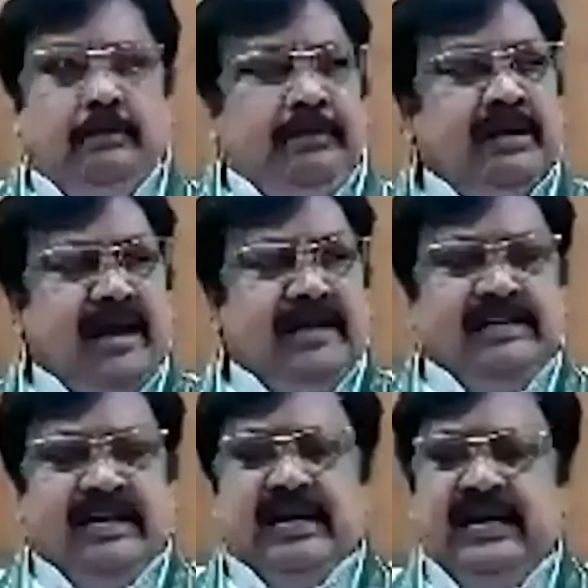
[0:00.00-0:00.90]
మీ
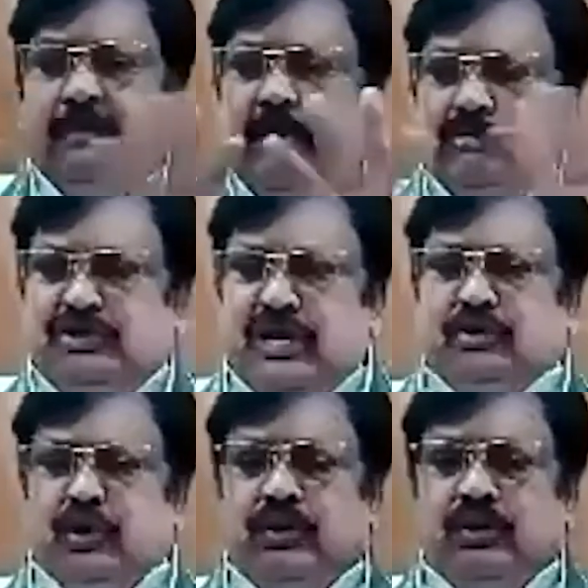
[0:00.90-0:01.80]
రాజకీయ
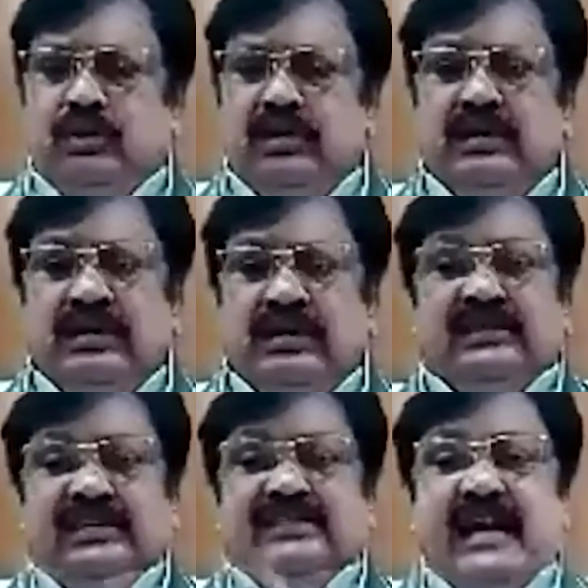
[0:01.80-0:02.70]
భవిష్యత్తు
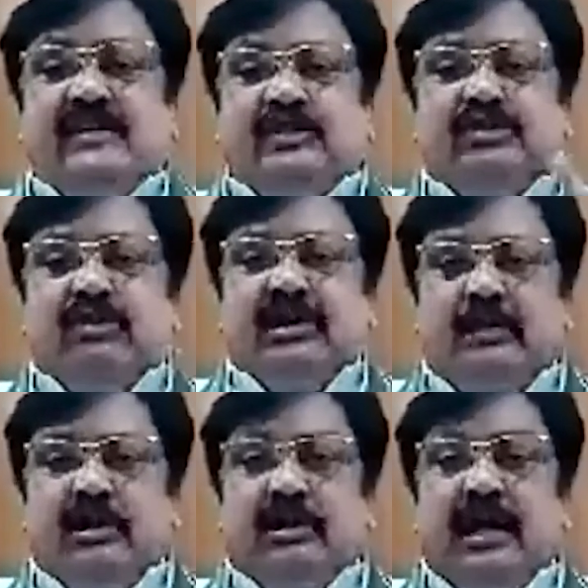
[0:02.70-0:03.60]
త్రిశంకు
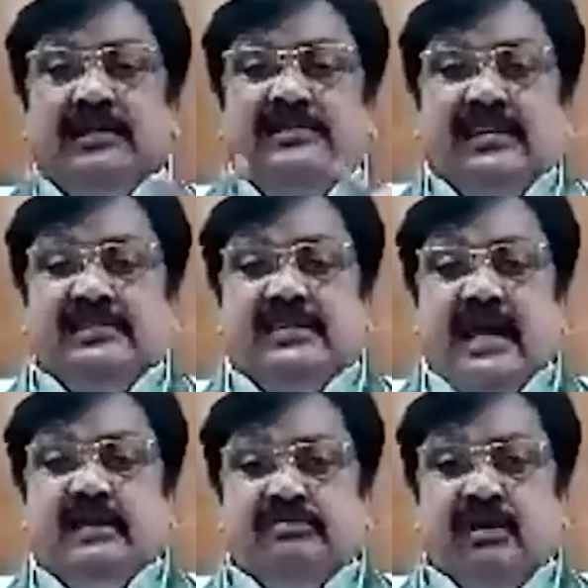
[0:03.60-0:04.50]
స్వర్గంలో
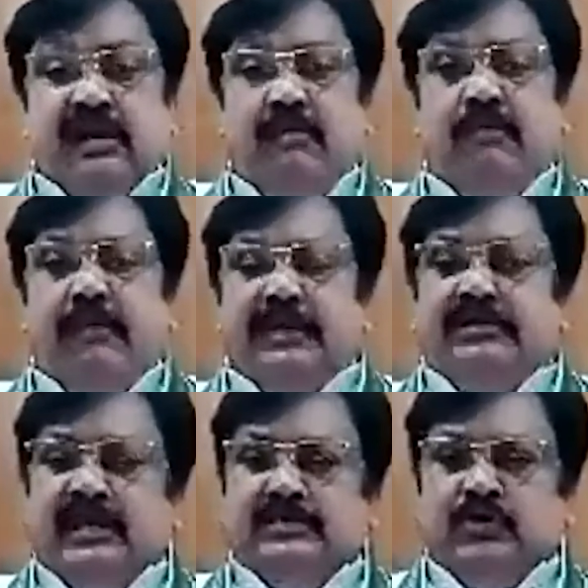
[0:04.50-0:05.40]
త్రిశంకు స్వర్గం
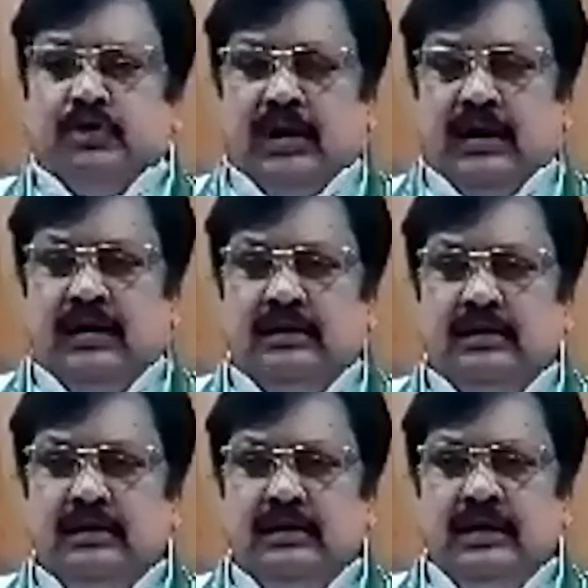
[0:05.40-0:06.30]
పాత్రికే సోదరుల
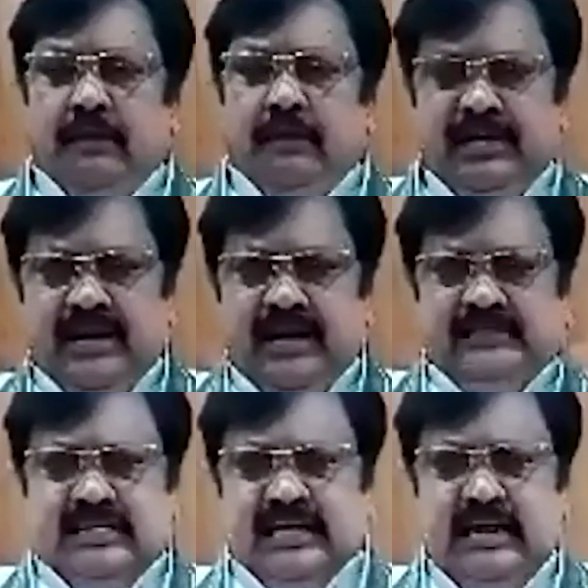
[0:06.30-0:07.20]
మీ
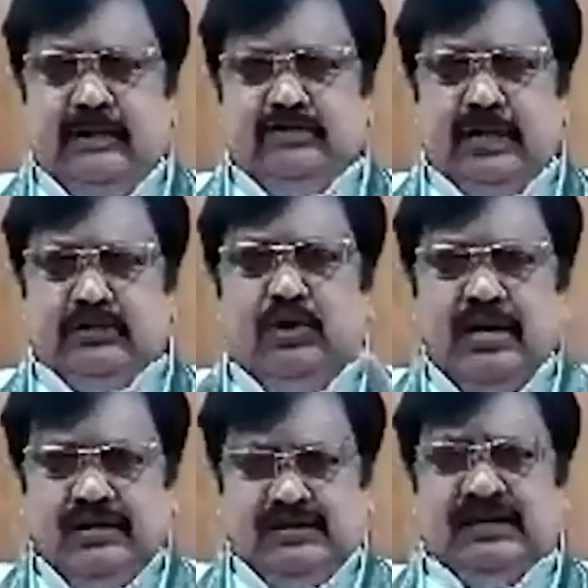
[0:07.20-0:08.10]
రాజకీయ భవిష్యత్తు
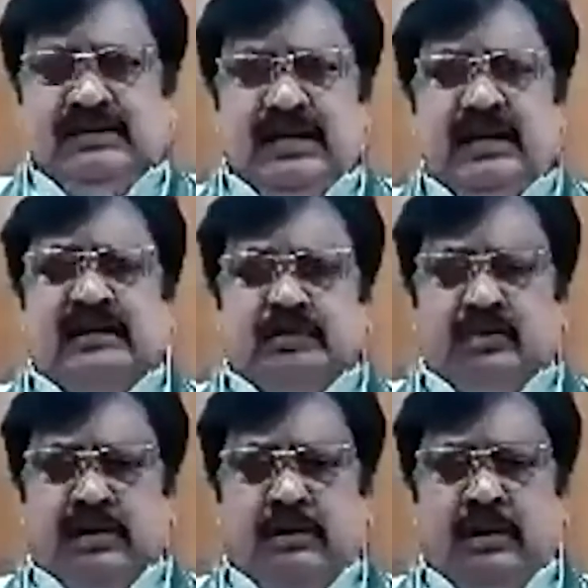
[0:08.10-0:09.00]
త్రిశంకు
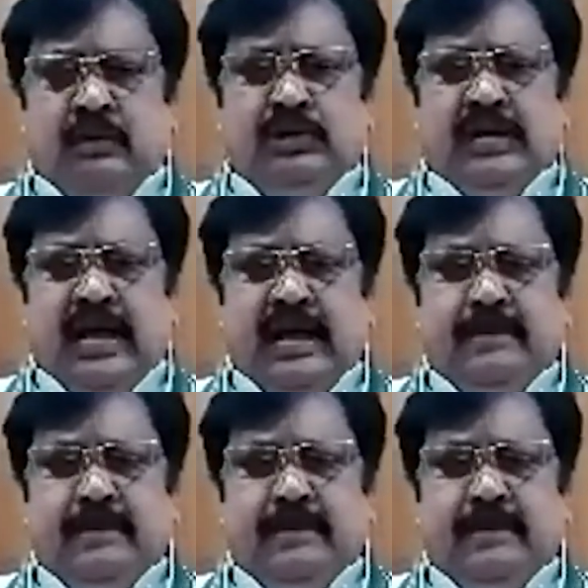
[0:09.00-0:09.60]
స్వర్గంలో ఉంటే